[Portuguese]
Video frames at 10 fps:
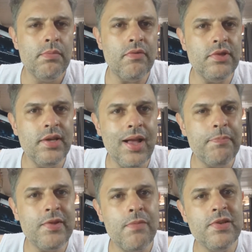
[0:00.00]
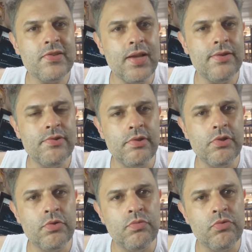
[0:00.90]
para você captar a mensagem
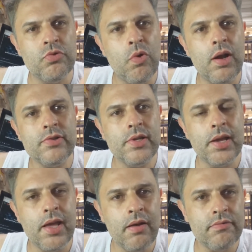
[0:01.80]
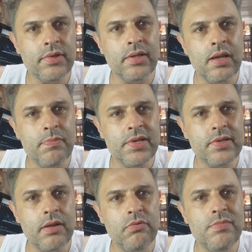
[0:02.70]
de Sun Tzu, Artes da Guerra, você tem que
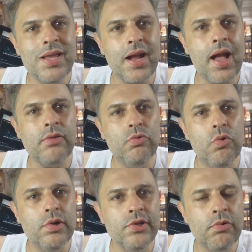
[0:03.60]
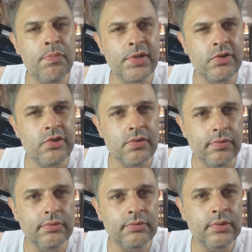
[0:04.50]
pensar no mercado hoje
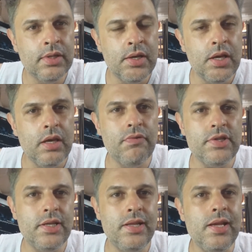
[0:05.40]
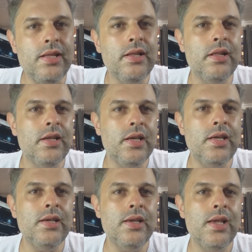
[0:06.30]
competitivo e você tem que entender
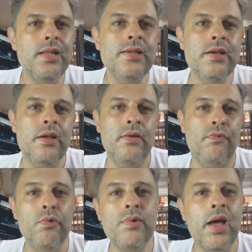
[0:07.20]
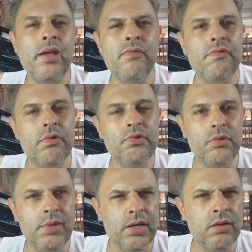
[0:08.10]
que ele foi um cara que viveu, se
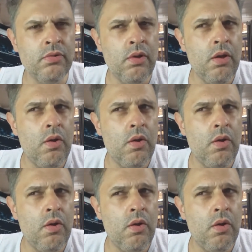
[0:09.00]
não me engano,